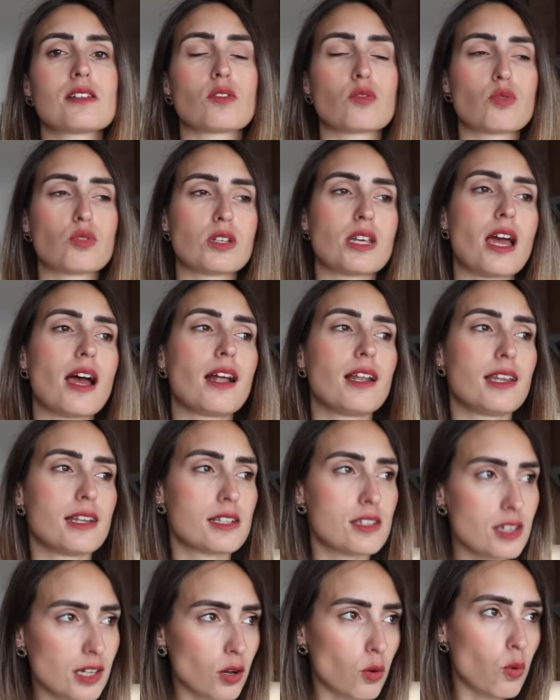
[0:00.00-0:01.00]
en tout cas les
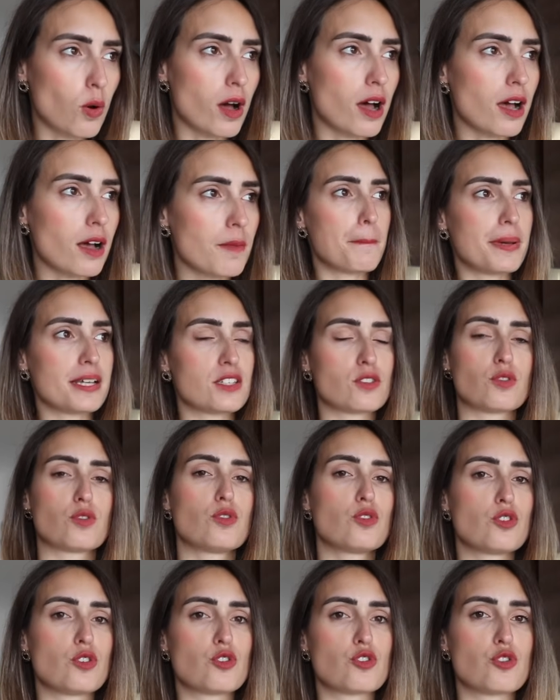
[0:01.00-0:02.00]
tiroirs, parce
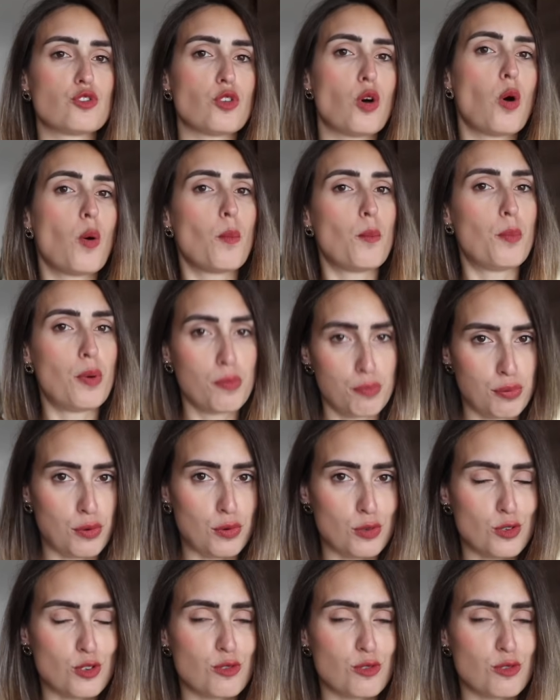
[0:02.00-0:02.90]
que je n'en peux plus.